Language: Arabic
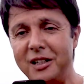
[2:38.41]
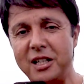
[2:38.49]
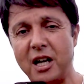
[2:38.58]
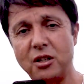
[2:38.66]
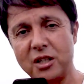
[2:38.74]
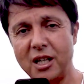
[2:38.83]

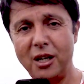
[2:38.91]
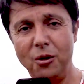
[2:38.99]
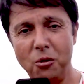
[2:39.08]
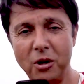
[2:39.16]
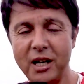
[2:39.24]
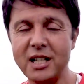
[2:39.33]
نتاع 10
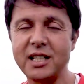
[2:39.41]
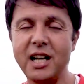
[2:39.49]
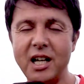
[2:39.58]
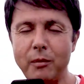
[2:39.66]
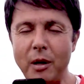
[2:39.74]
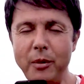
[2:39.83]
كيلو
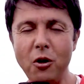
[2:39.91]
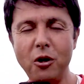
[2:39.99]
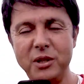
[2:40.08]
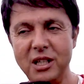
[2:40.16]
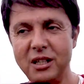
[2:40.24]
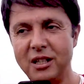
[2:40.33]
خاصها
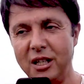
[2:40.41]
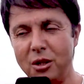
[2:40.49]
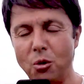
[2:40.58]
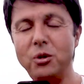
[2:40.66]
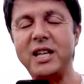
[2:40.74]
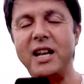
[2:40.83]
450
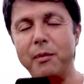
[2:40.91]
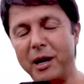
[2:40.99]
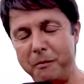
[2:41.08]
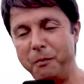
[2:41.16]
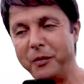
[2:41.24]
لتر نتاع الماء